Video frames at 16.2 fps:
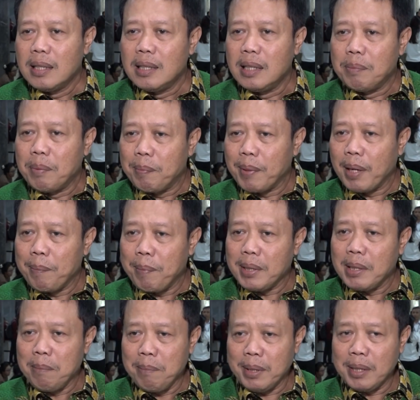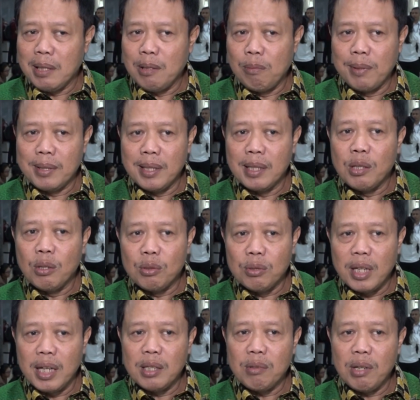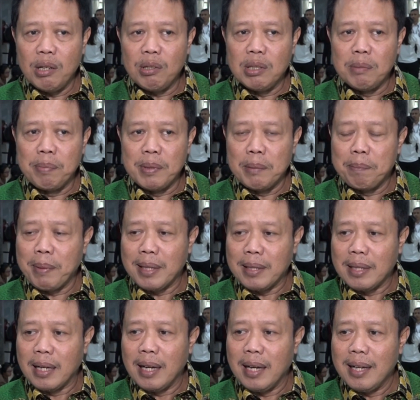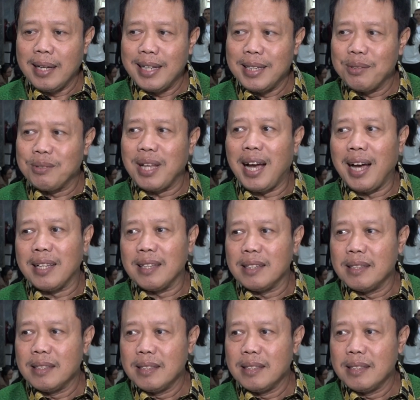Di beberapa tempat kabupaten kota itu kalau diberi perda itu taat.